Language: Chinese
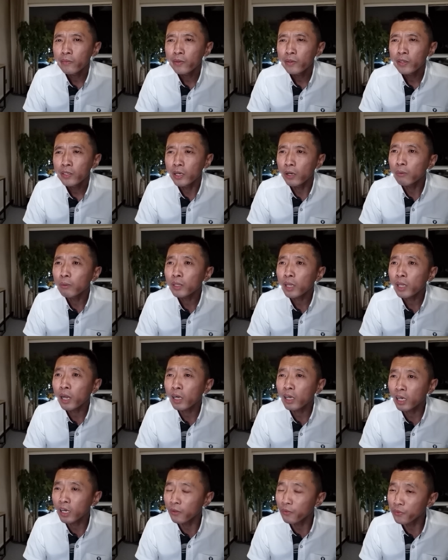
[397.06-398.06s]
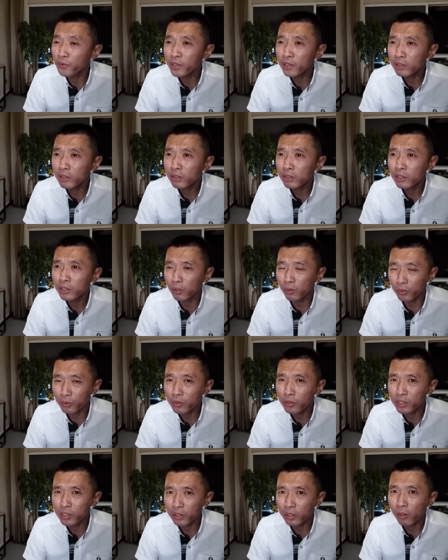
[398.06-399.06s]
然后他肯定早
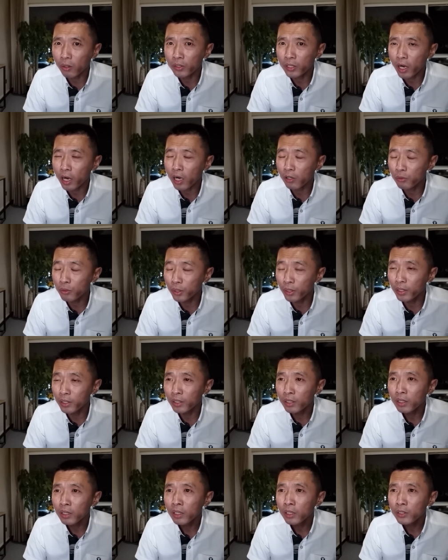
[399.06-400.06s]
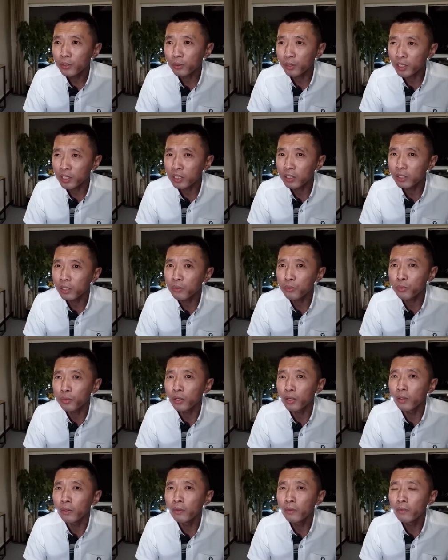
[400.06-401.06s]
就知道这二泉有了新的女人，
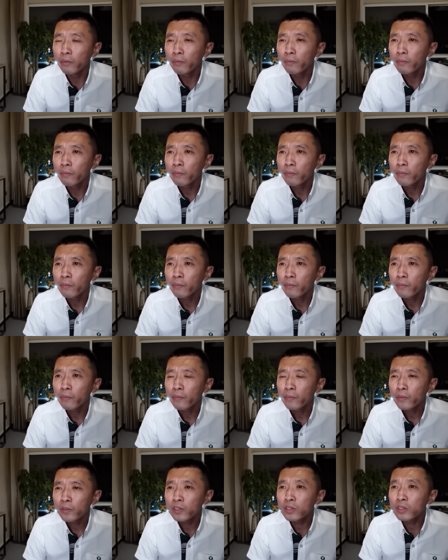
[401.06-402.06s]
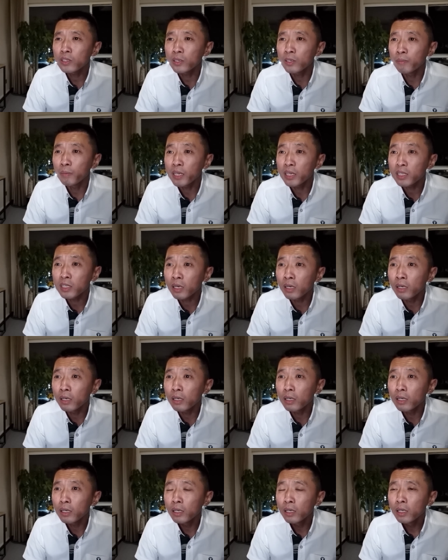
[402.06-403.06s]
自己没生、
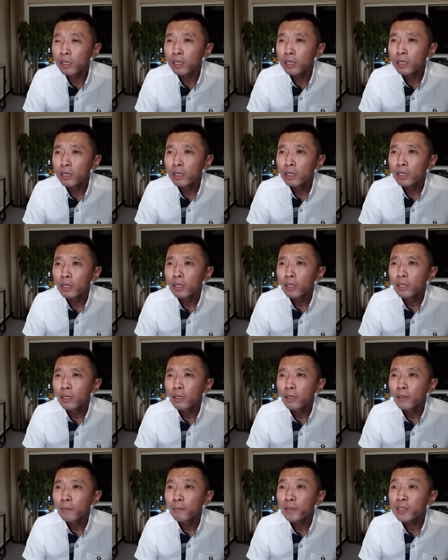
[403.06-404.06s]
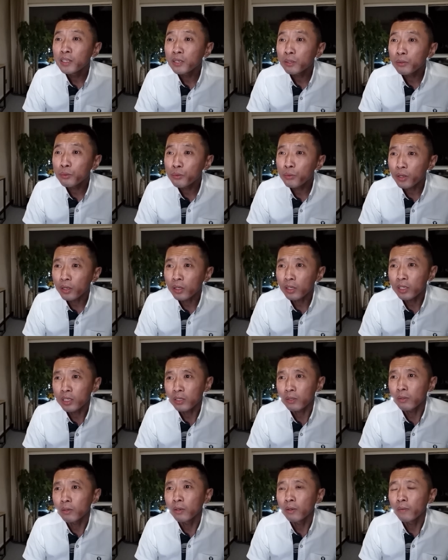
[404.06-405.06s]
没生女儿的
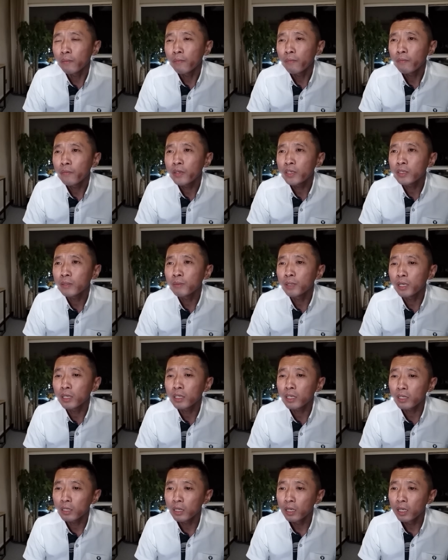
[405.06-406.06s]
时候。为什么他